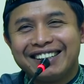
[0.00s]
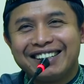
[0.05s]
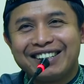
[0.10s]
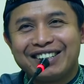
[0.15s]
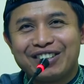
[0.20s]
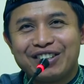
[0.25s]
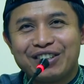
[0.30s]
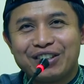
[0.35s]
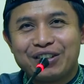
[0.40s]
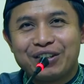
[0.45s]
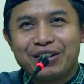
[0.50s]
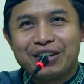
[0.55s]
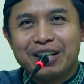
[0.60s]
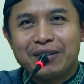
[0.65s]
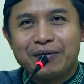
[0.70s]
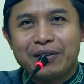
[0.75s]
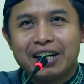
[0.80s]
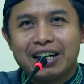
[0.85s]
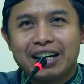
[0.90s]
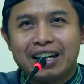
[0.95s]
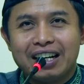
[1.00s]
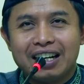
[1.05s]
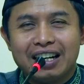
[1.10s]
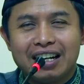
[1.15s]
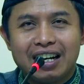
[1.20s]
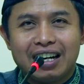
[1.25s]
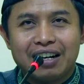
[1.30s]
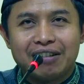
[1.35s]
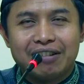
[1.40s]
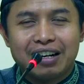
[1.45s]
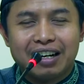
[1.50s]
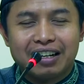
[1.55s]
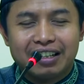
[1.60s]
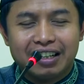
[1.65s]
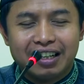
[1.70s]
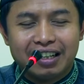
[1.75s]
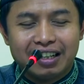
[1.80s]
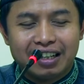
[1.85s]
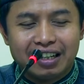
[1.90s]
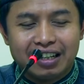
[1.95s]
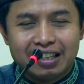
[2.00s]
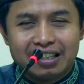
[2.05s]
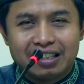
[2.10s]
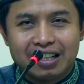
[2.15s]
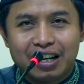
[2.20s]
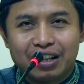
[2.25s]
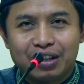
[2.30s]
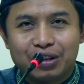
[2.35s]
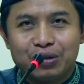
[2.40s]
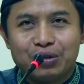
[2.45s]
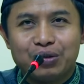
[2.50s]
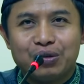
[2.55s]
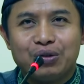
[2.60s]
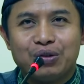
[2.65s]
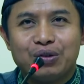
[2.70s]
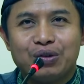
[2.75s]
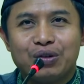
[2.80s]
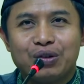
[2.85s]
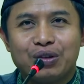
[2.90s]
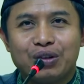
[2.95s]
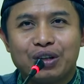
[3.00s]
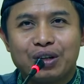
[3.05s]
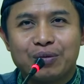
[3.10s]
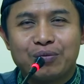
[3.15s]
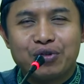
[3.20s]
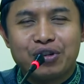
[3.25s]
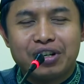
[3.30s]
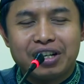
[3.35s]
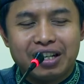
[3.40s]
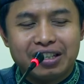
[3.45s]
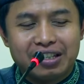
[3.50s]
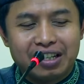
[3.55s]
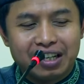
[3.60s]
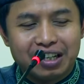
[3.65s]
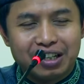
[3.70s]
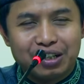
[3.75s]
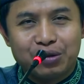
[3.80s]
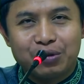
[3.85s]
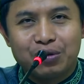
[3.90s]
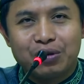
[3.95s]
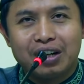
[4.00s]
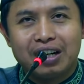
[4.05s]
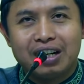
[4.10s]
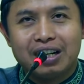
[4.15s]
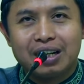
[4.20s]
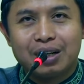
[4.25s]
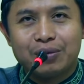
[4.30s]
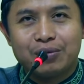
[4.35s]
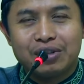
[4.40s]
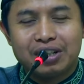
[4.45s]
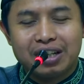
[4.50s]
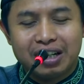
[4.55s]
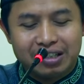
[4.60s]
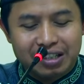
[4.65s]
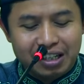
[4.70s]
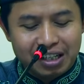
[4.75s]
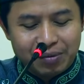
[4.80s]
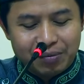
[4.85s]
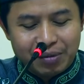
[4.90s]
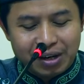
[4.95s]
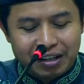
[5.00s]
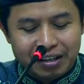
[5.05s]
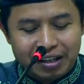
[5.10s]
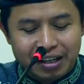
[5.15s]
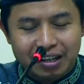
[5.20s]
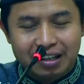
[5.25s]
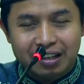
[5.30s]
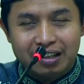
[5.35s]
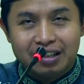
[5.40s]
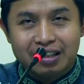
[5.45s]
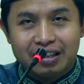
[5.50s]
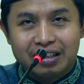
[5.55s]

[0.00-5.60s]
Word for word: ya dulu-dulunya padahal awalnya adalah satu kemudian jadi dua, kemudian jadi banyak,